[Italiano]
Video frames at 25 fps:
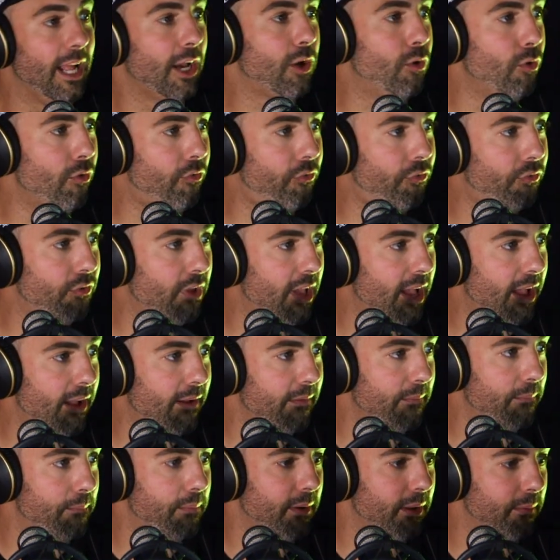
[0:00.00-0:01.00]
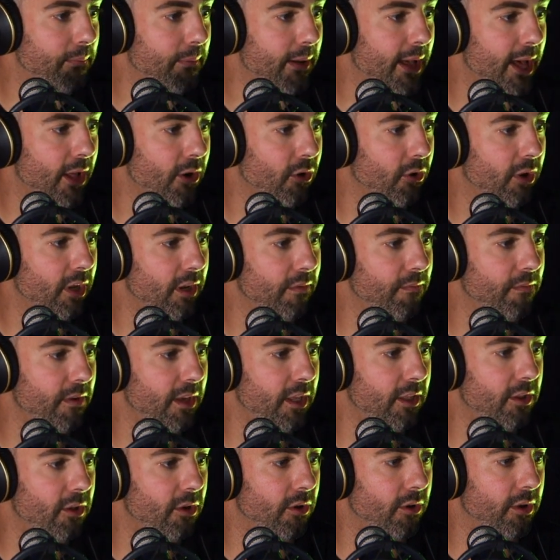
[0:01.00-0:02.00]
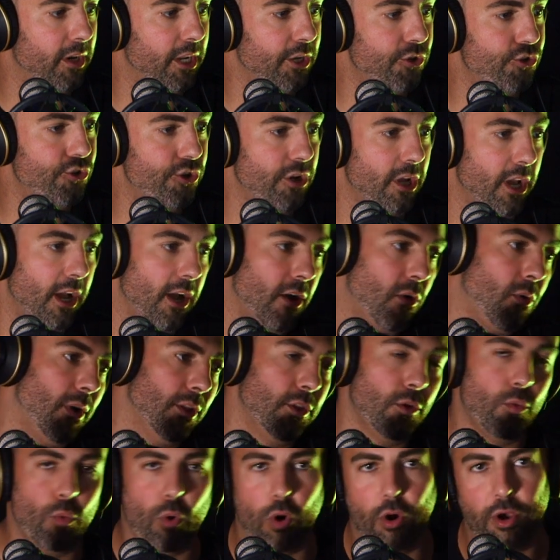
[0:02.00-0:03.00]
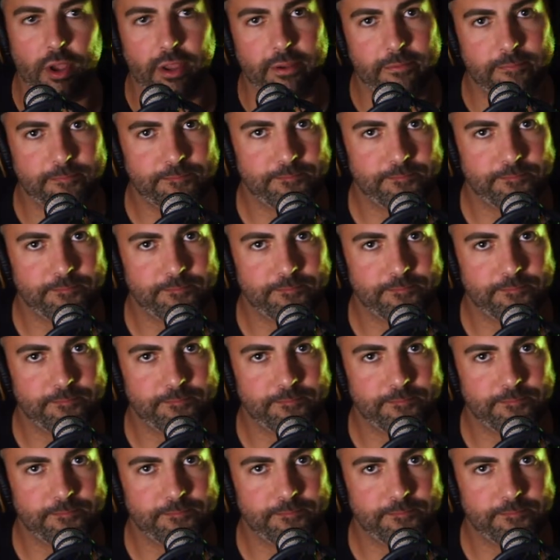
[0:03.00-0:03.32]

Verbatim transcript: cuffia, preparo il video, regia quando vuoi.